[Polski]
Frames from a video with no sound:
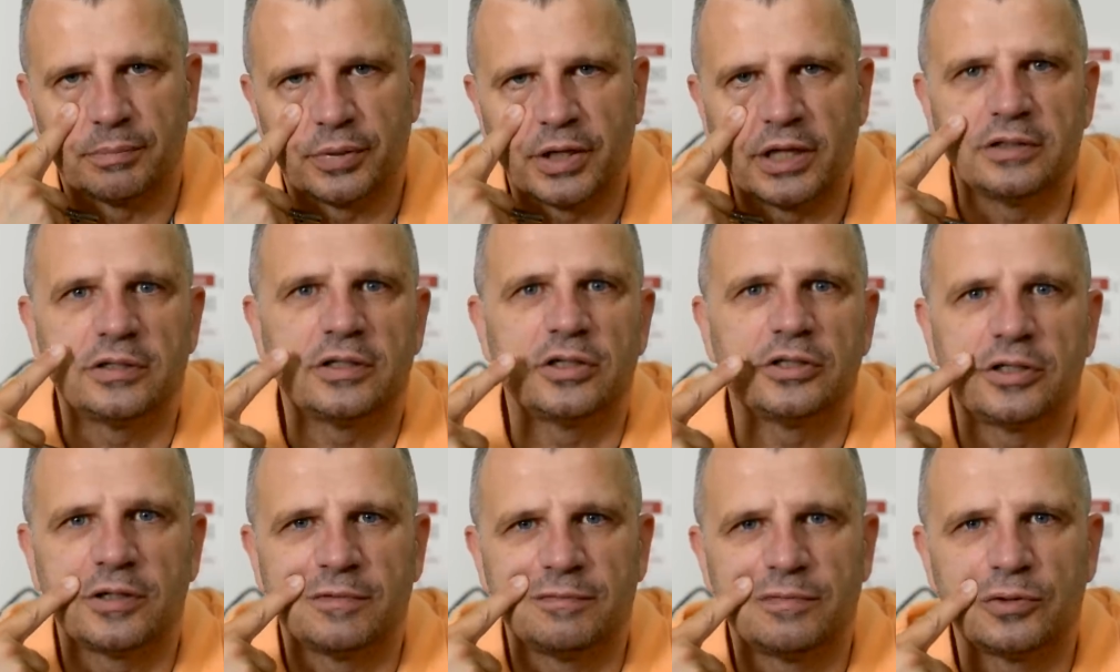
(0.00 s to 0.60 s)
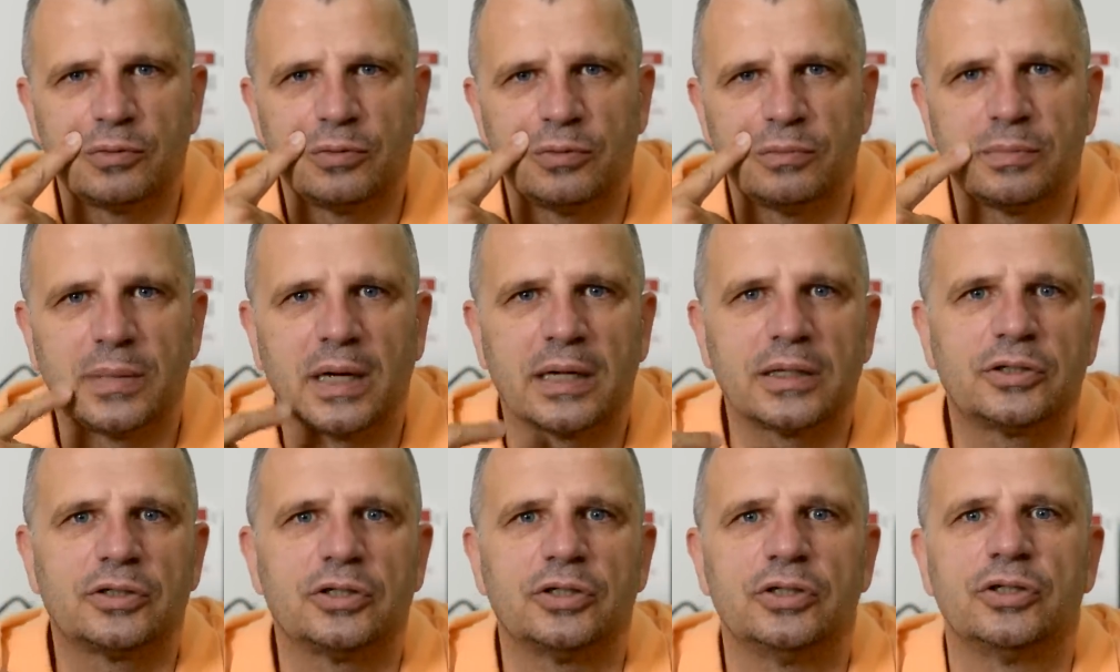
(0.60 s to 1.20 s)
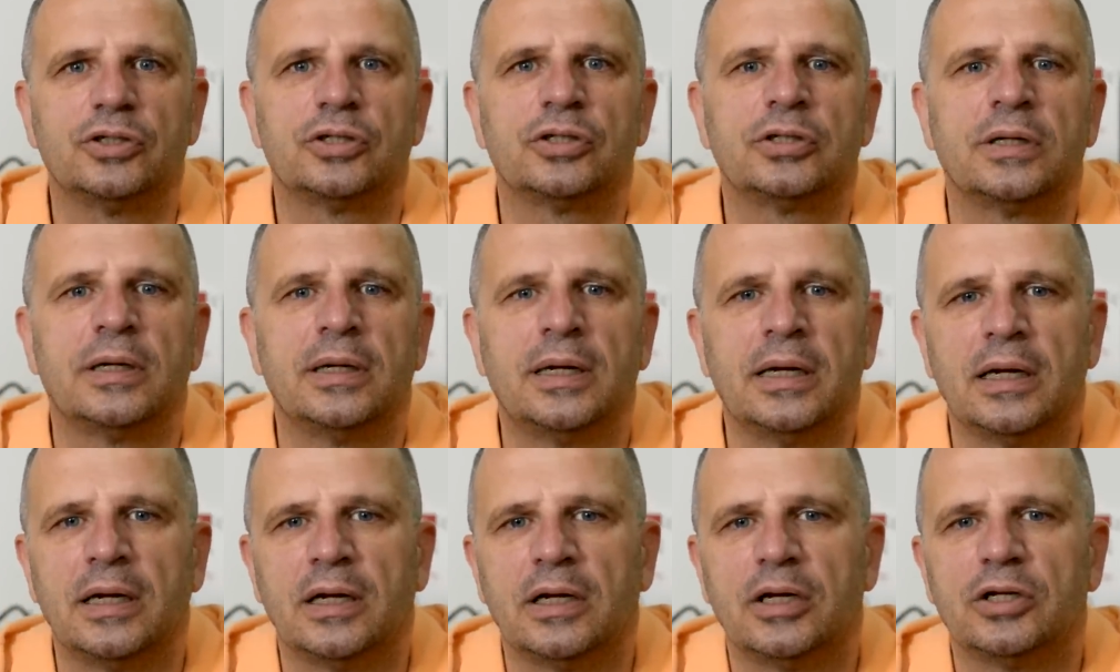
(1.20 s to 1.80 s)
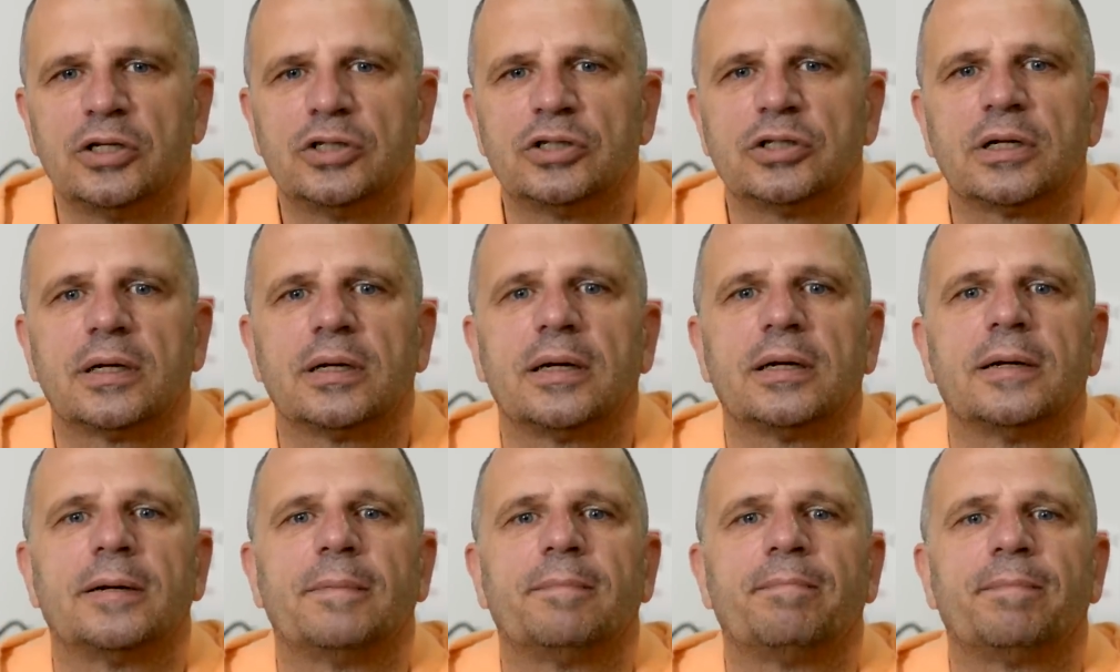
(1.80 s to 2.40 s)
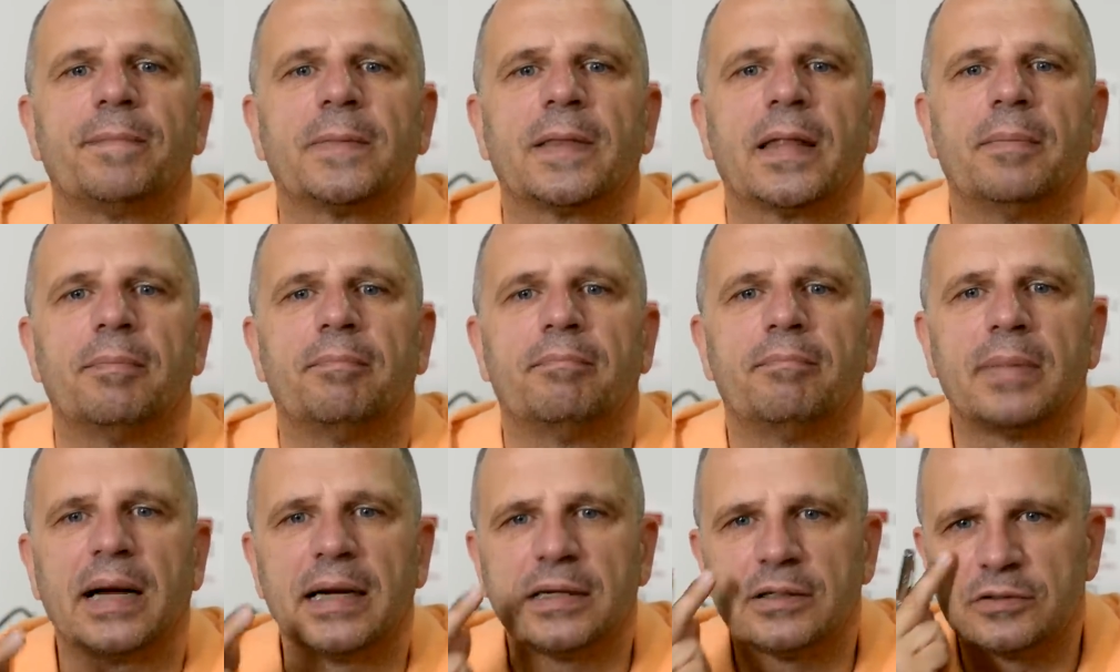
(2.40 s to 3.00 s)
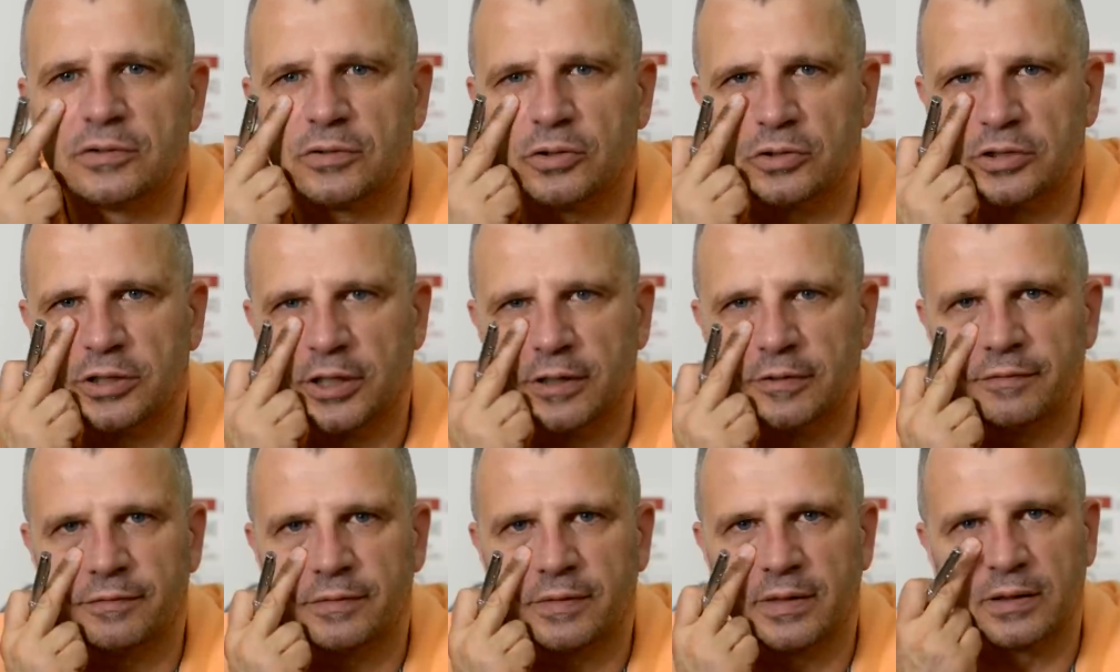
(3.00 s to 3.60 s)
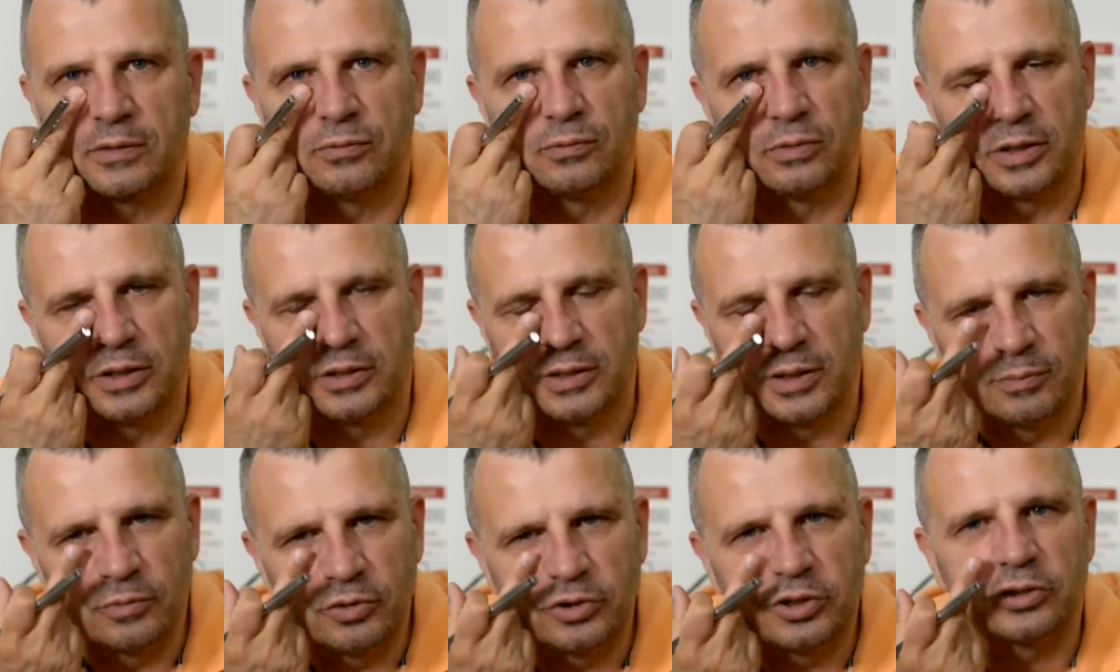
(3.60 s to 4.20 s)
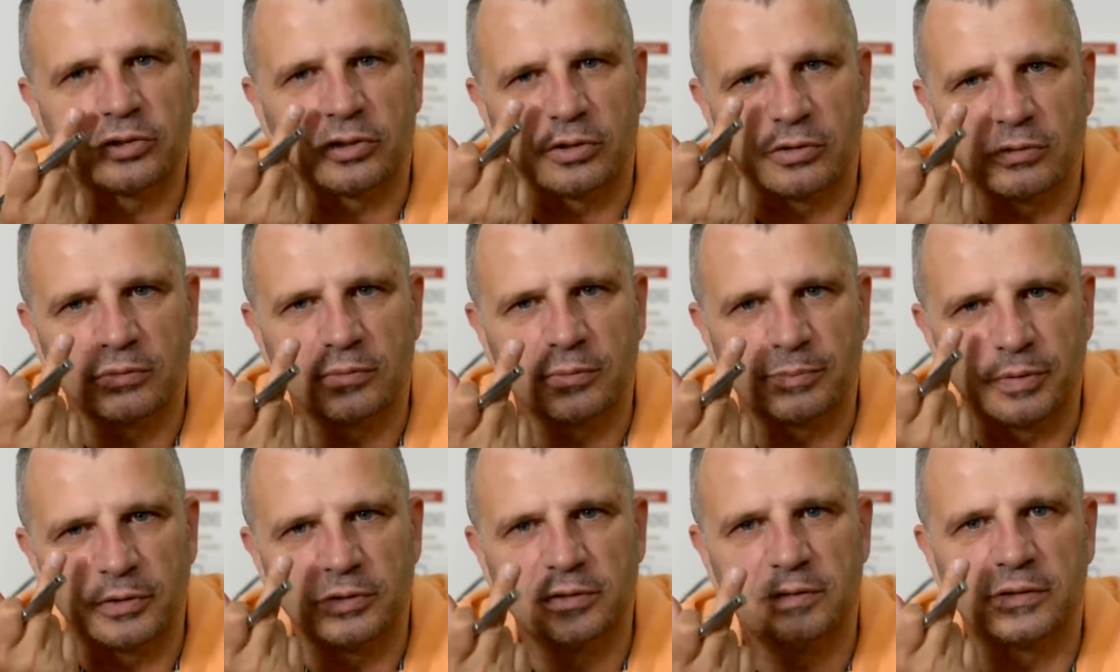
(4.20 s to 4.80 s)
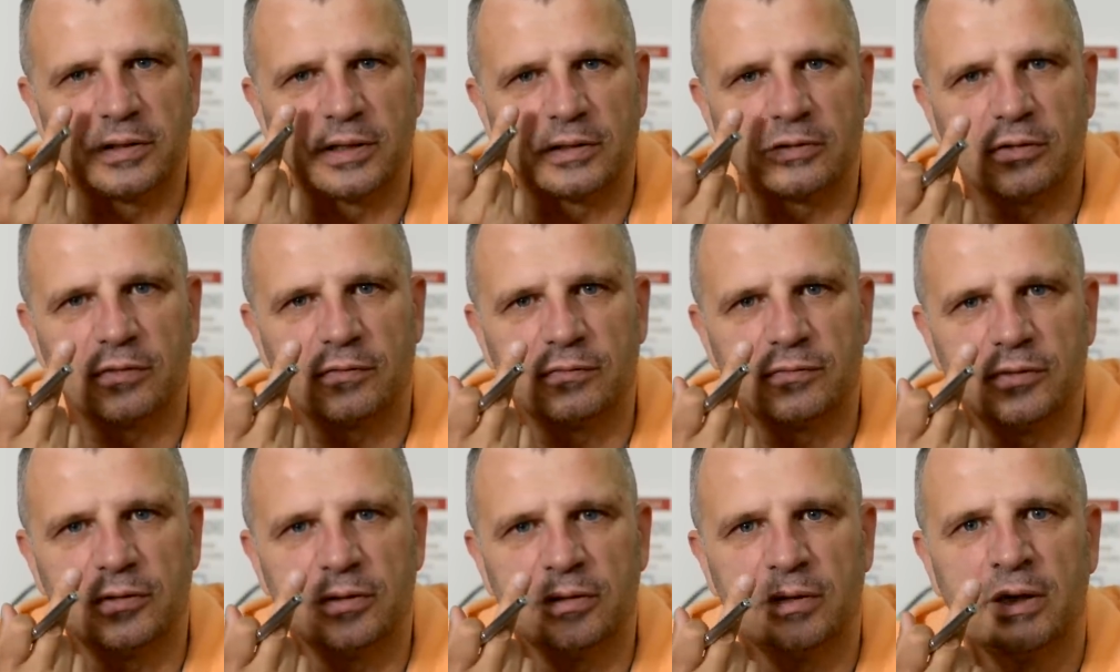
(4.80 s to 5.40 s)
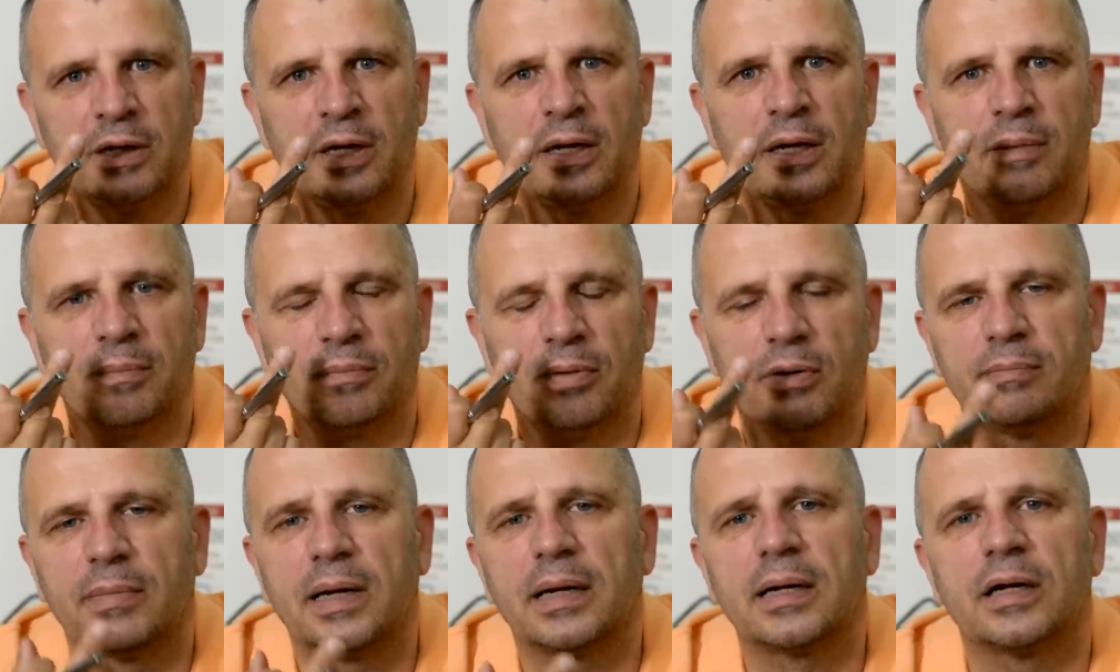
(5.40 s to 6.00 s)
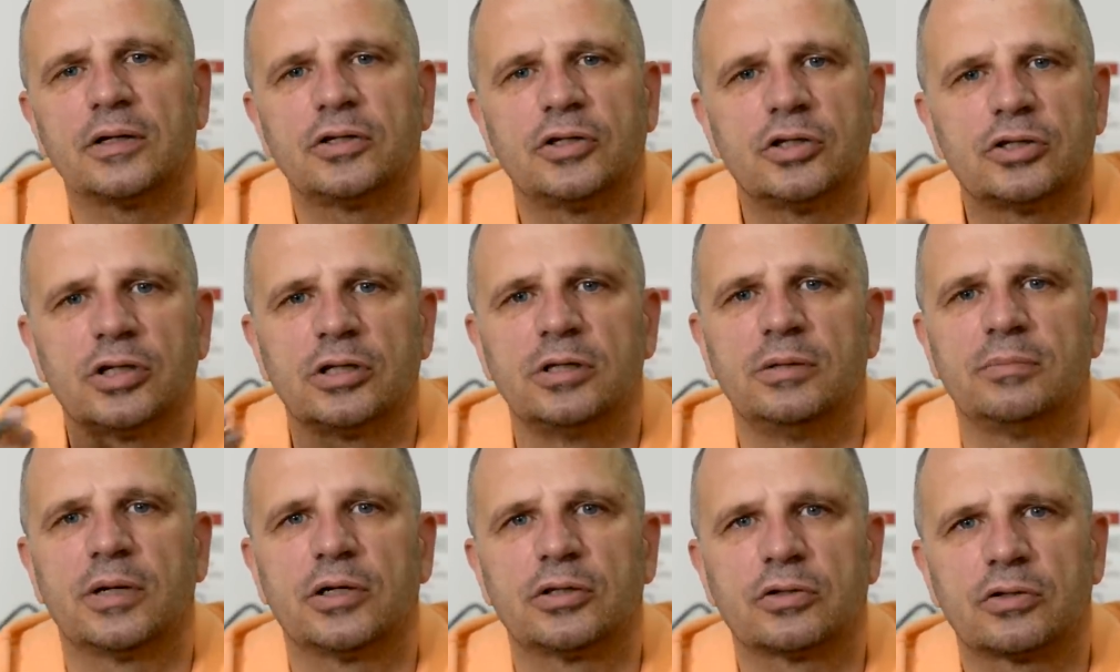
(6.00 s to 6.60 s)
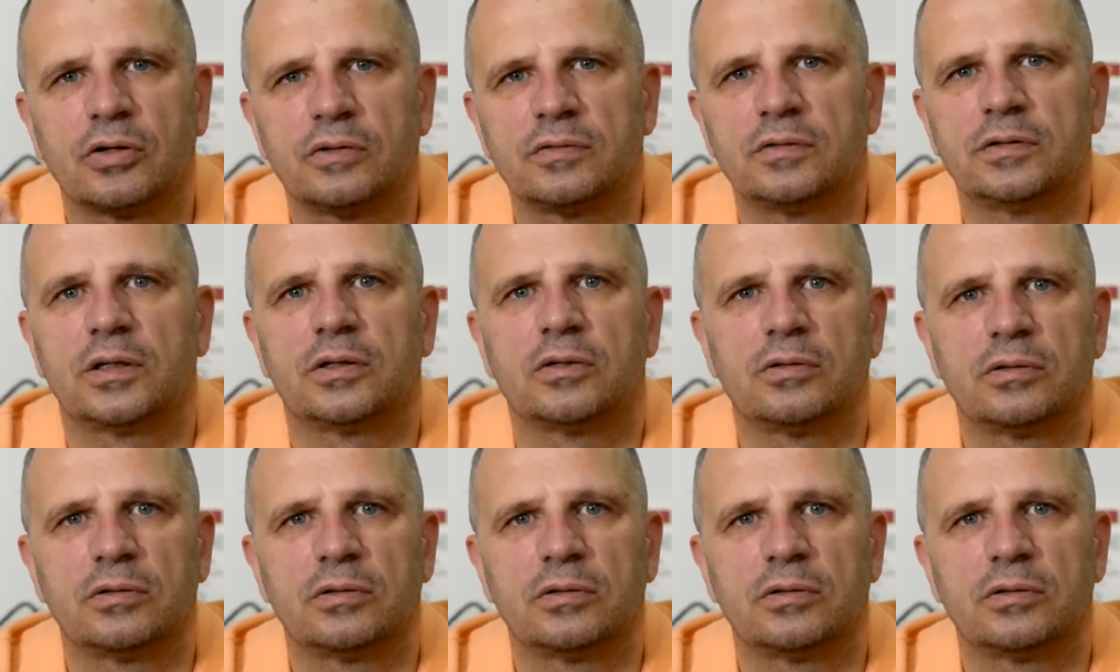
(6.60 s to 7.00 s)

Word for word: Prędzej się wytłumaczysz, że masz soczewkę, której nie musisz policjantowi pomagać, jeżeli masz kod